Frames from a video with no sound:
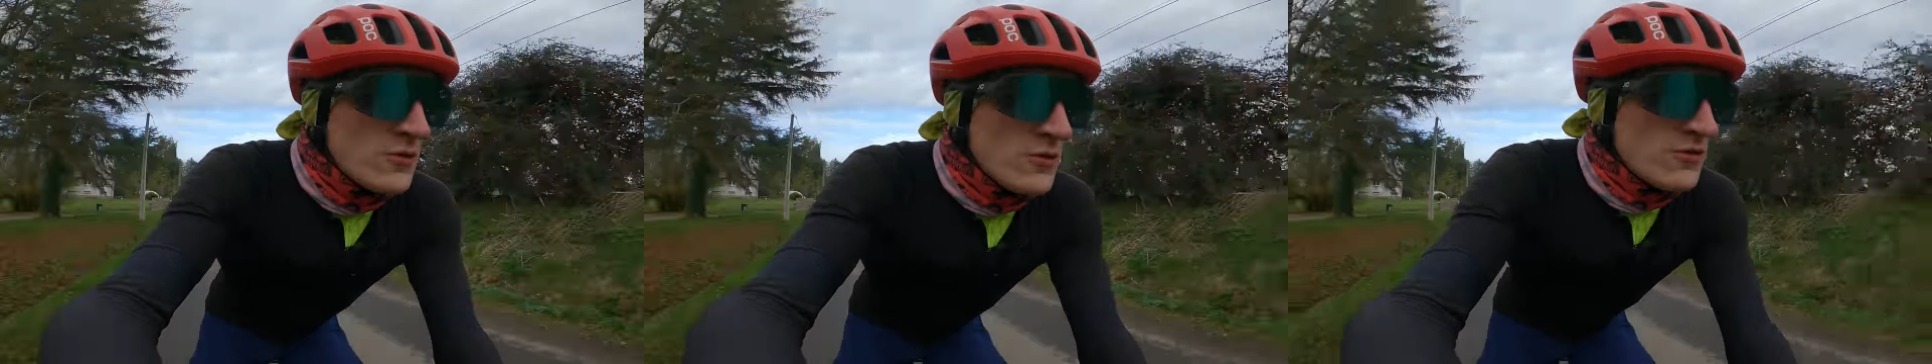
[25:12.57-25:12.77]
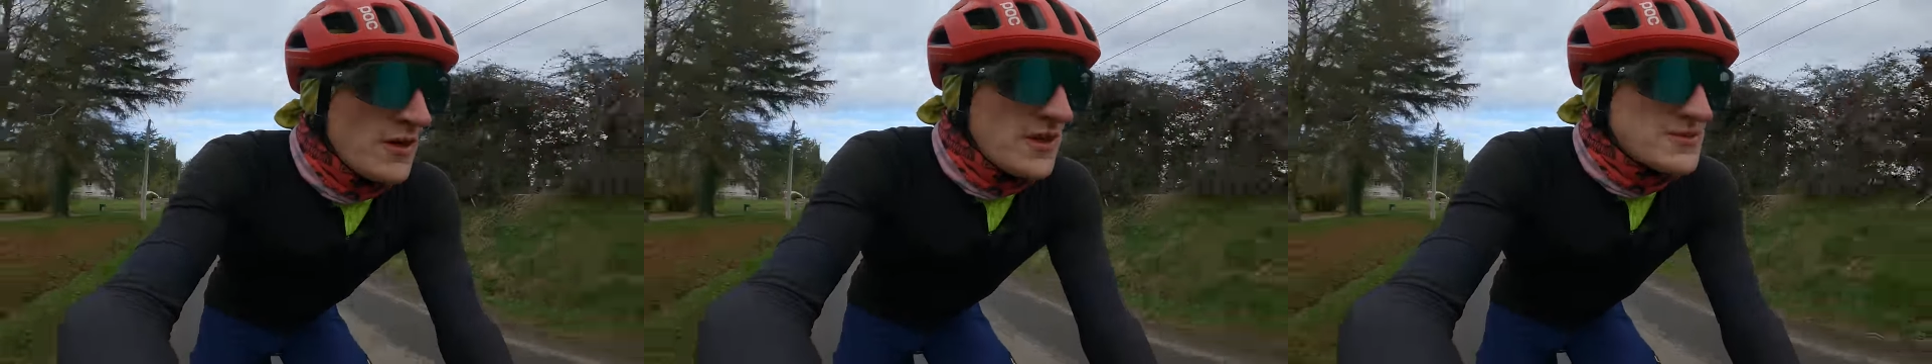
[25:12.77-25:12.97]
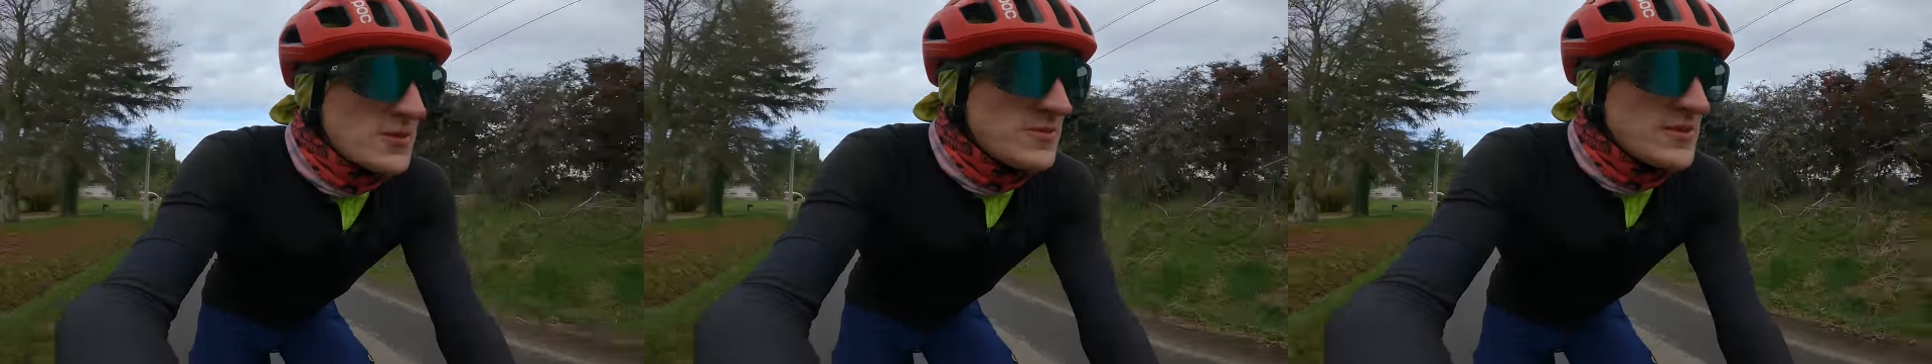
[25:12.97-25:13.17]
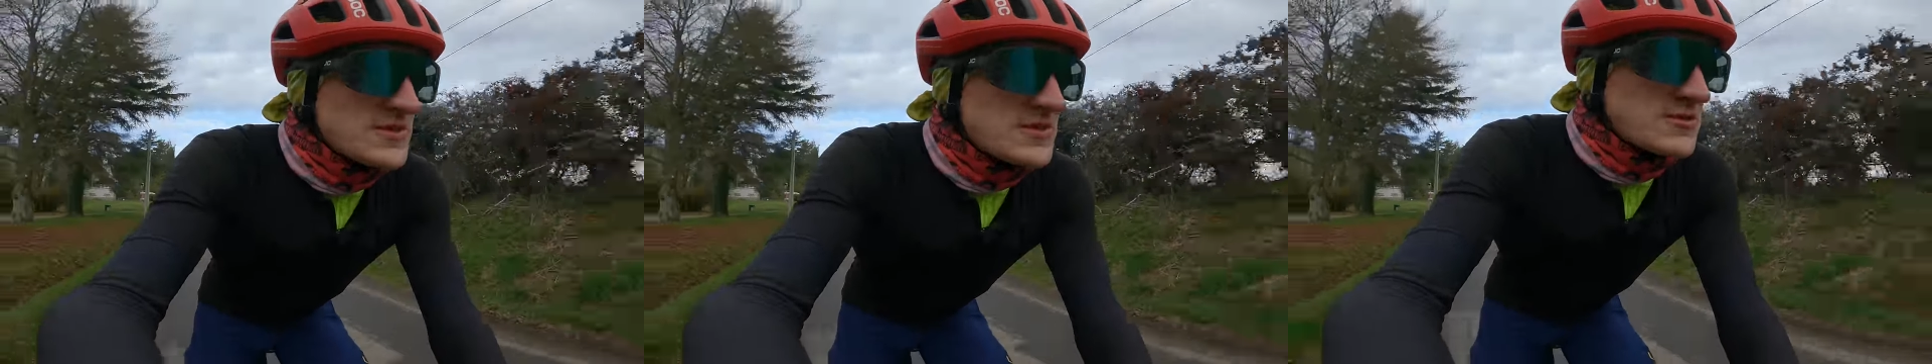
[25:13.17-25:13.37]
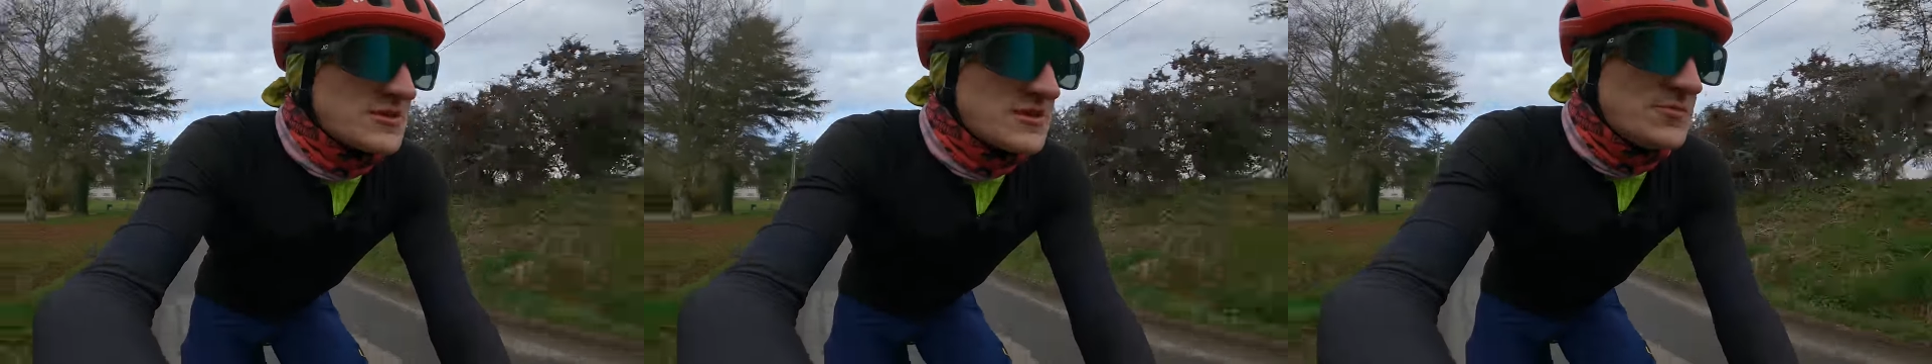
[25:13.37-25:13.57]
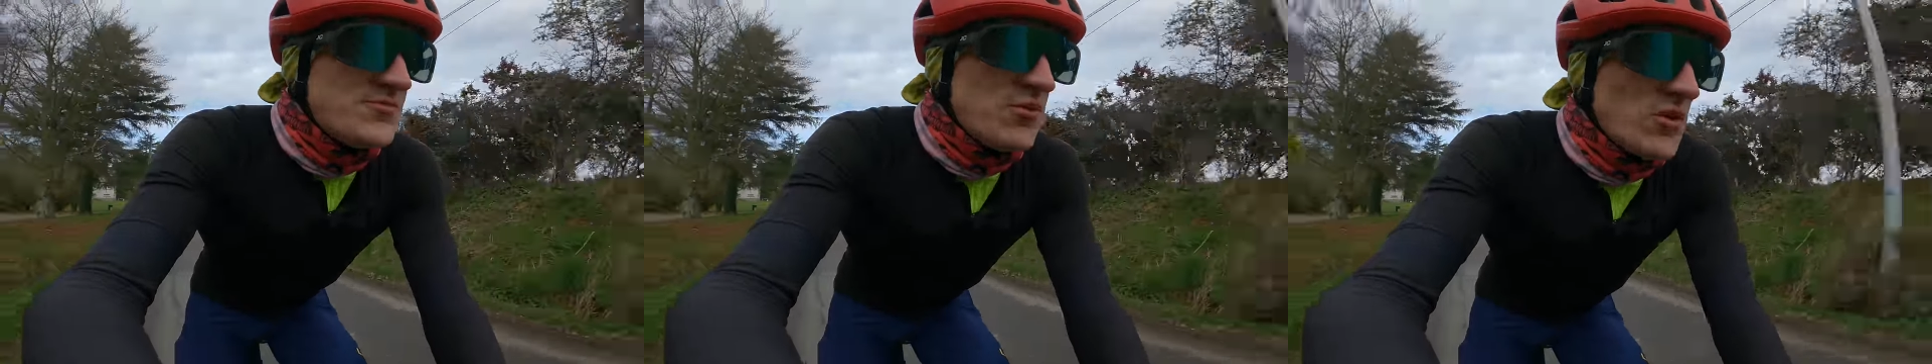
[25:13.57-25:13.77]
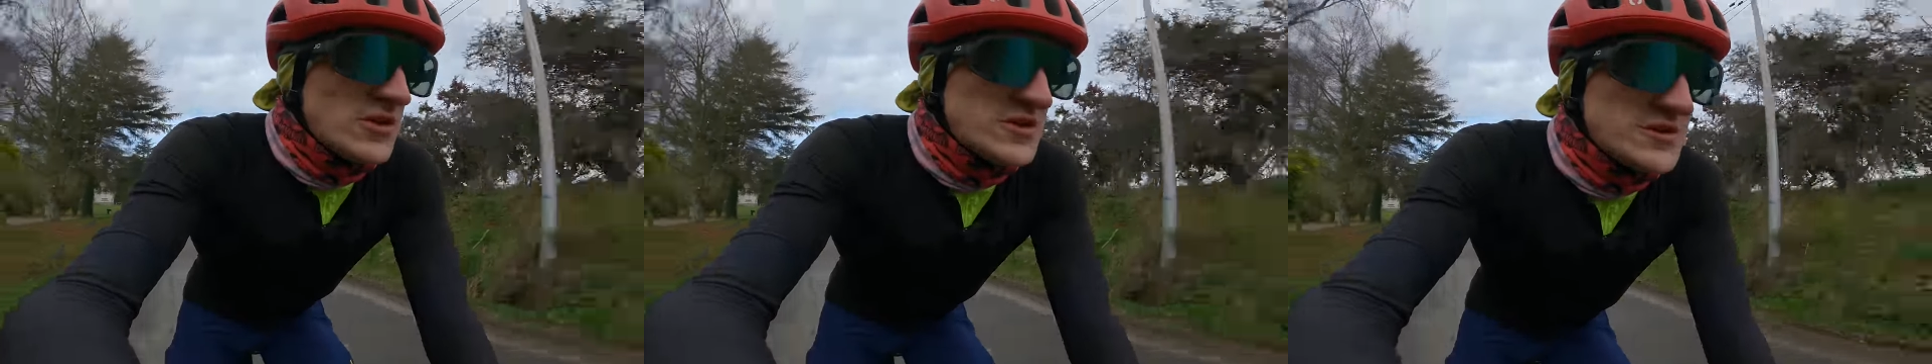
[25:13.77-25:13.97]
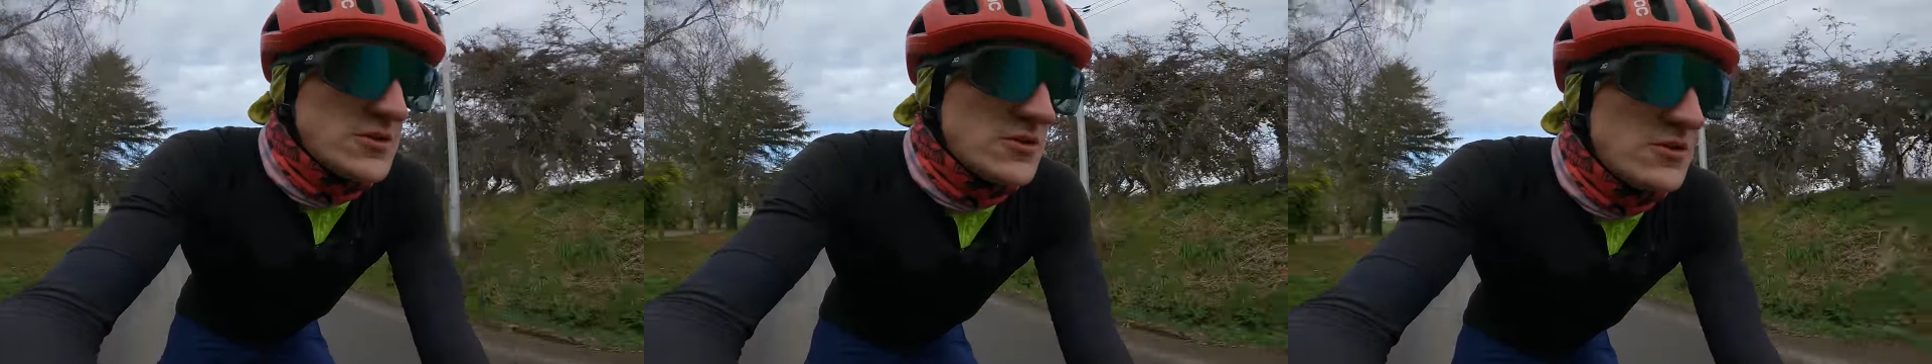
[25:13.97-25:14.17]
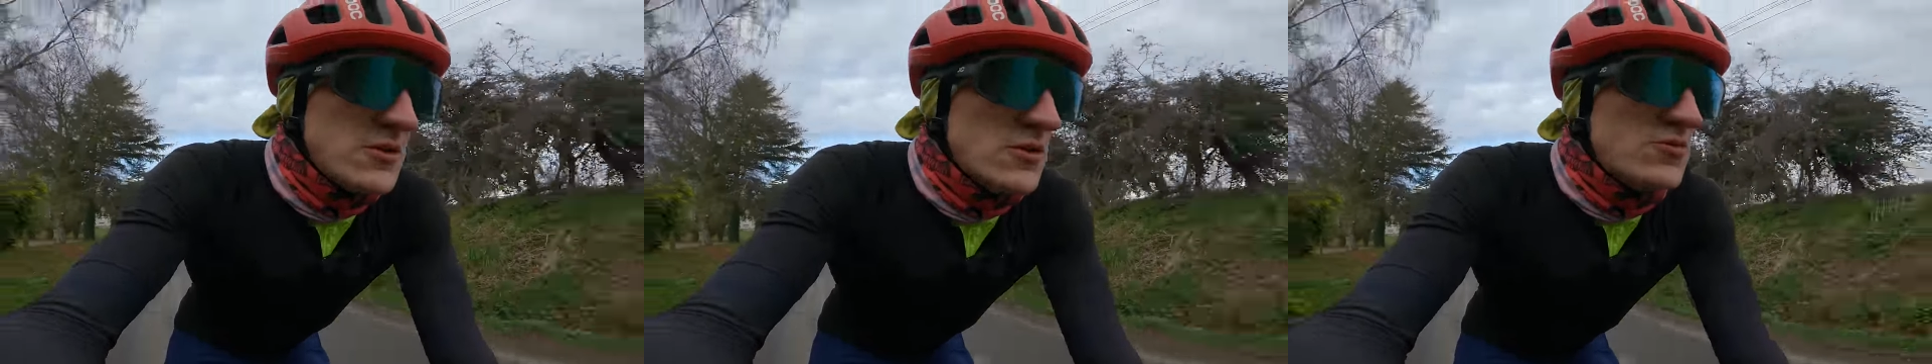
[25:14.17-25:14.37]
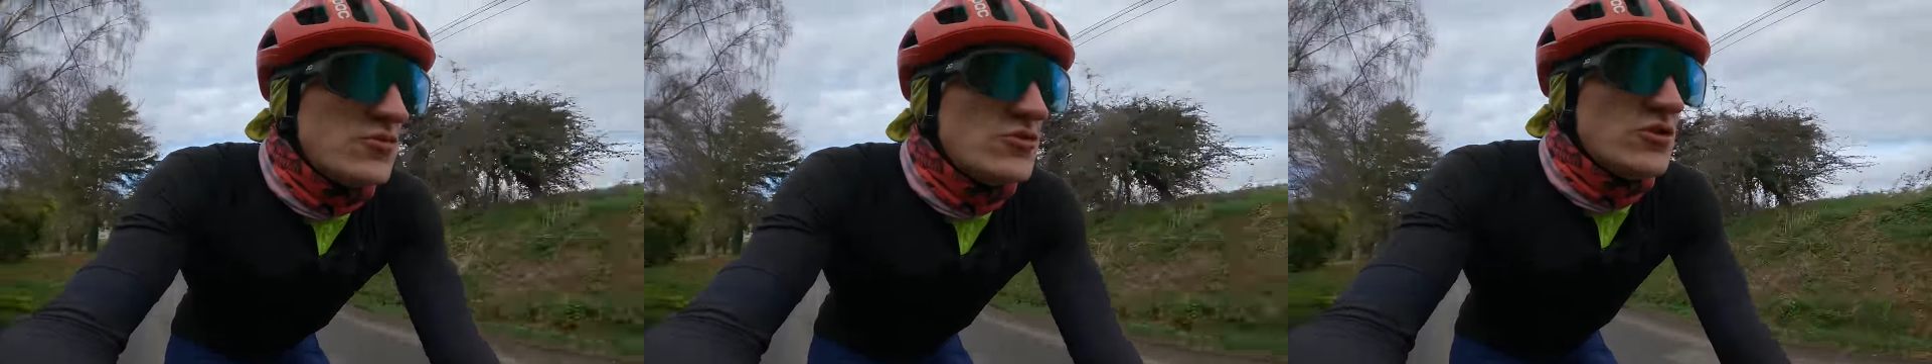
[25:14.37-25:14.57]
Donc voilà sur mes ressentis pour l'instant
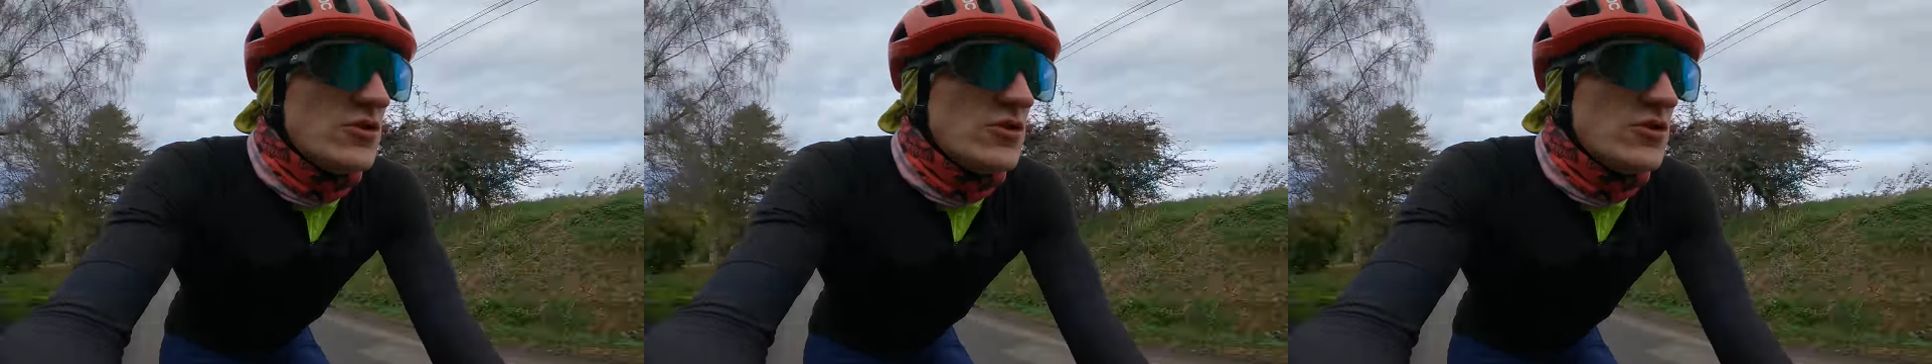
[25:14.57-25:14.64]
au bout